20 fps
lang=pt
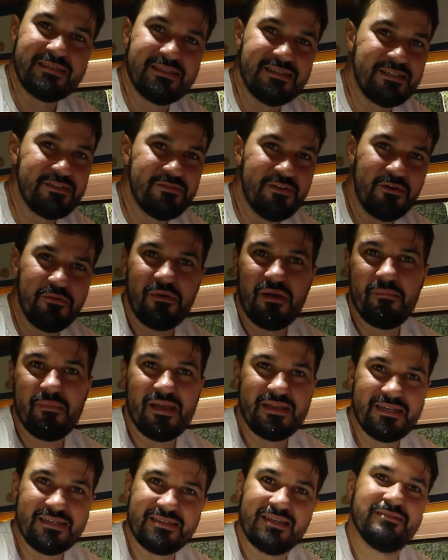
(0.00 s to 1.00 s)
se tiver alguma
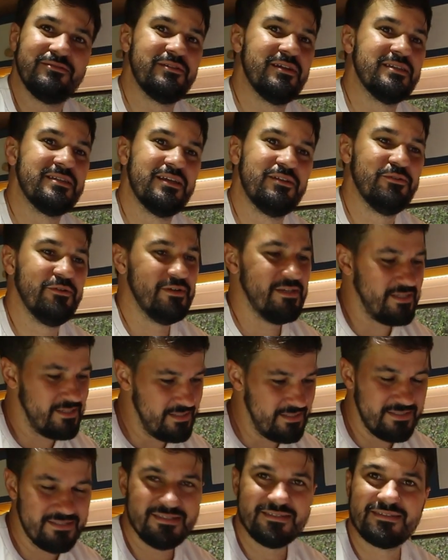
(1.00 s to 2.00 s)
emergência durante a
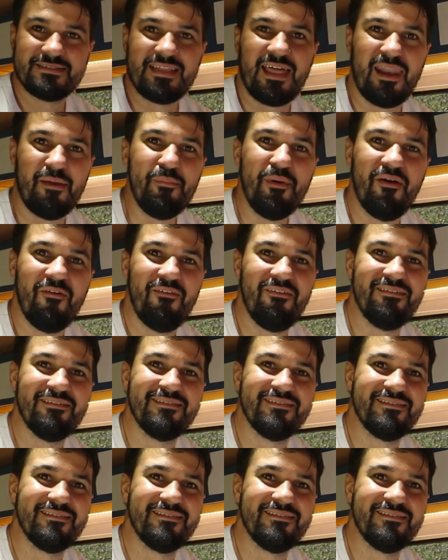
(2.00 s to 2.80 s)
noite, tá na mão.